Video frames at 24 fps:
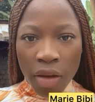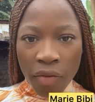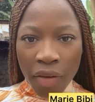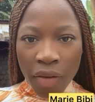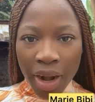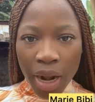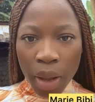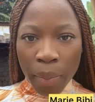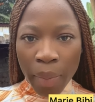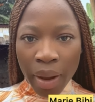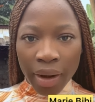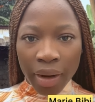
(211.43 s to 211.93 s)
fait
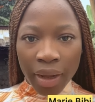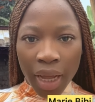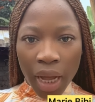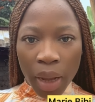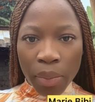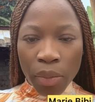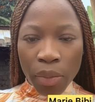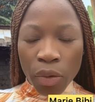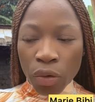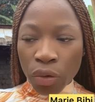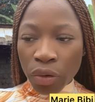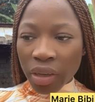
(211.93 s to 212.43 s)

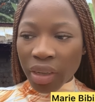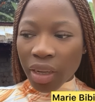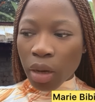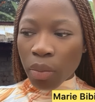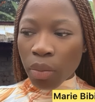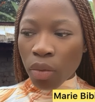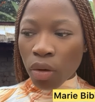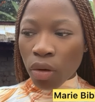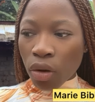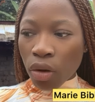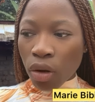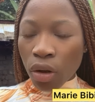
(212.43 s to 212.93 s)
l'amalgame
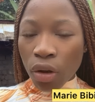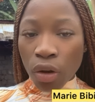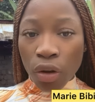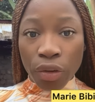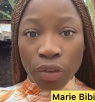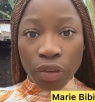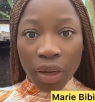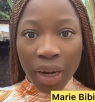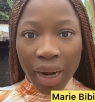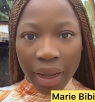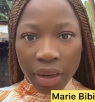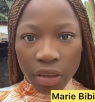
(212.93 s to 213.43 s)
uniquement euh,
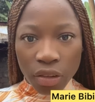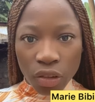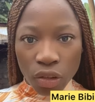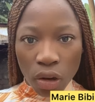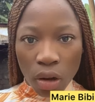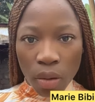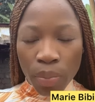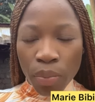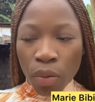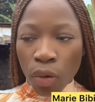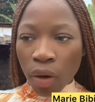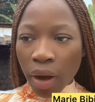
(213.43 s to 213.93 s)
de
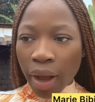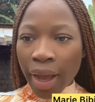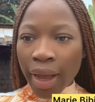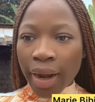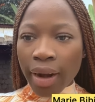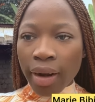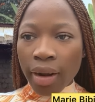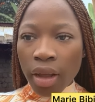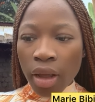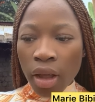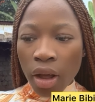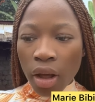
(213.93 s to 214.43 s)
l'argent pour
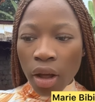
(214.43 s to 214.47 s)
elle.